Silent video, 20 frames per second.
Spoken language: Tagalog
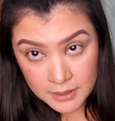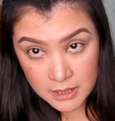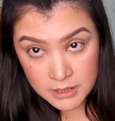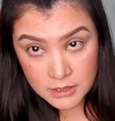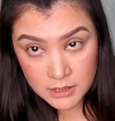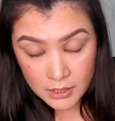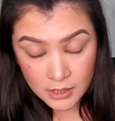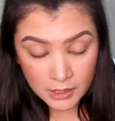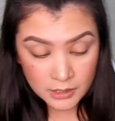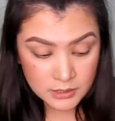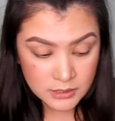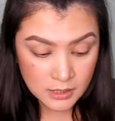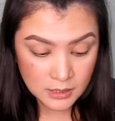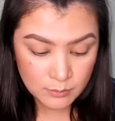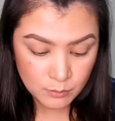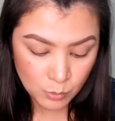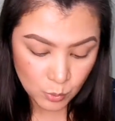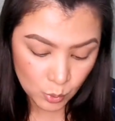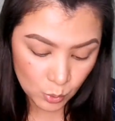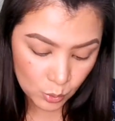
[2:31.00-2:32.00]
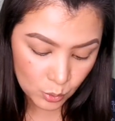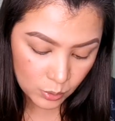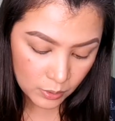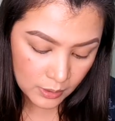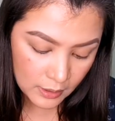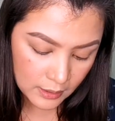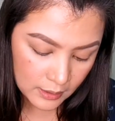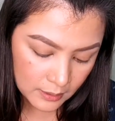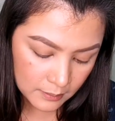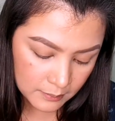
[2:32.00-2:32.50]
Pasensya na kayo sa kay
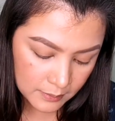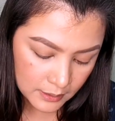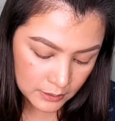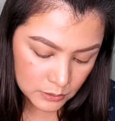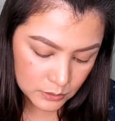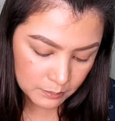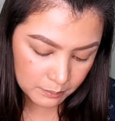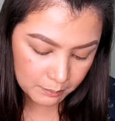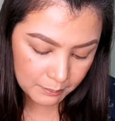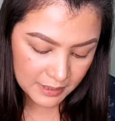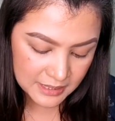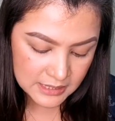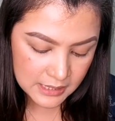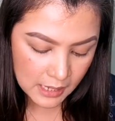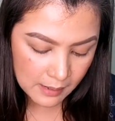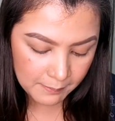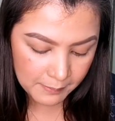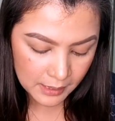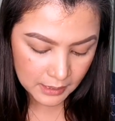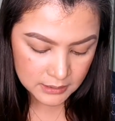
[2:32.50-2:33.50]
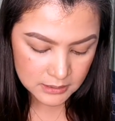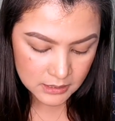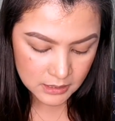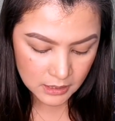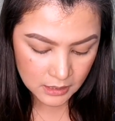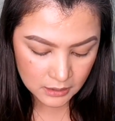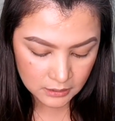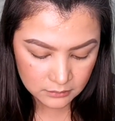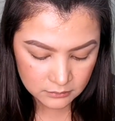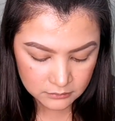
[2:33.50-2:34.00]
buko ha. May basa pa
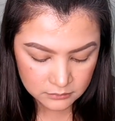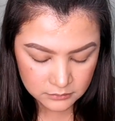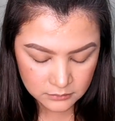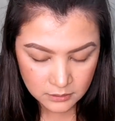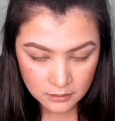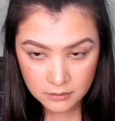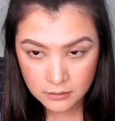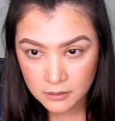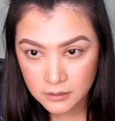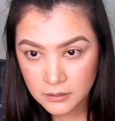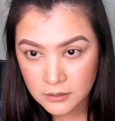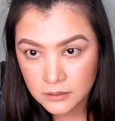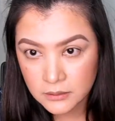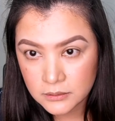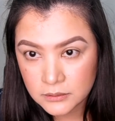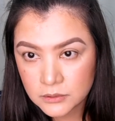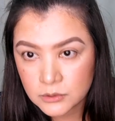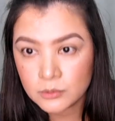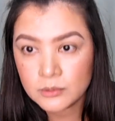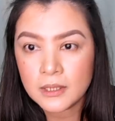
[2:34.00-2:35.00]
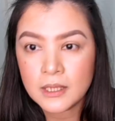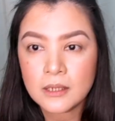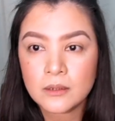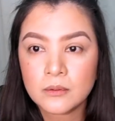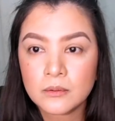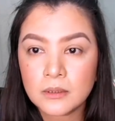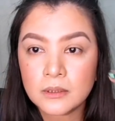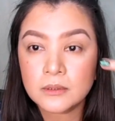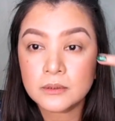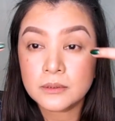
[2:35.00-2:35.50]
kasi yan. So wala
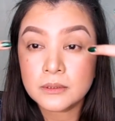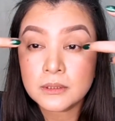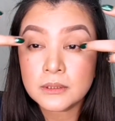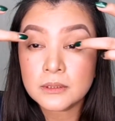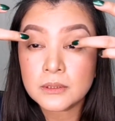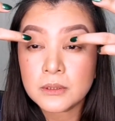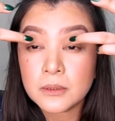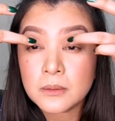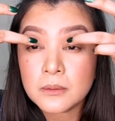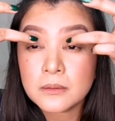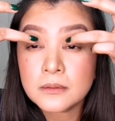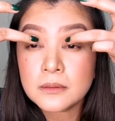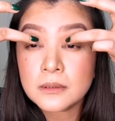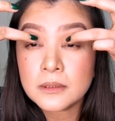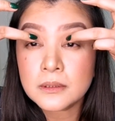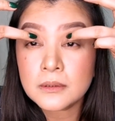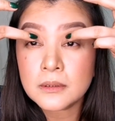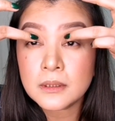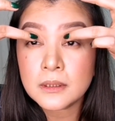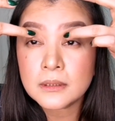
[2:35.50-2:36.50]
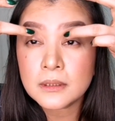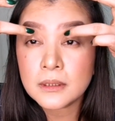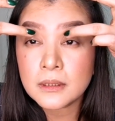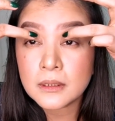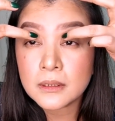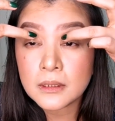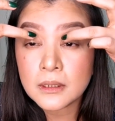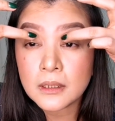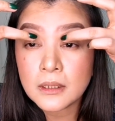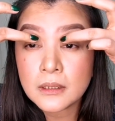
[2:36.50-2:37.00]
akong ano dito. Dito na
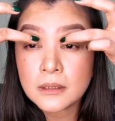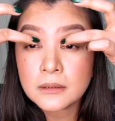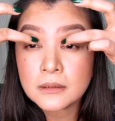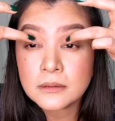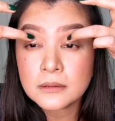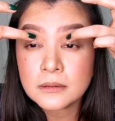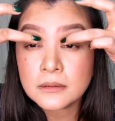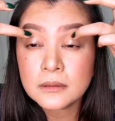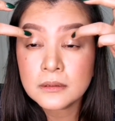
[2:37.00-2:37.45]
talaga eh.